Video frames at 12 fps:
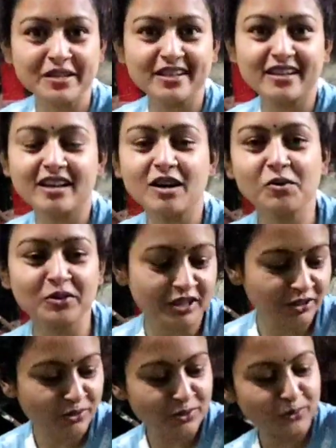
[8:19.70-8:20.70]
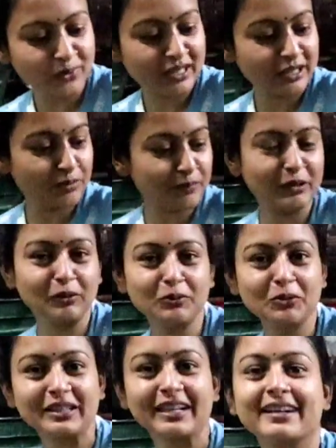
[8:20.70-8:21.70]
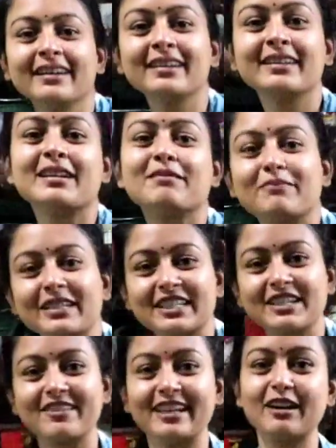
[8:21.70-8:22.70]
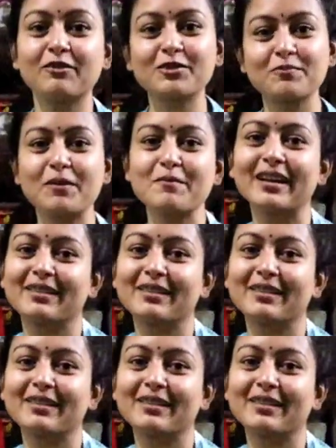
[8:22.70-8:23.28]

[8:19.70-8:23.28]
बिनना ना हो ना तो सूट का जो पल्लू होता है ना नीचे हाँ, हाँ। वाला उस पे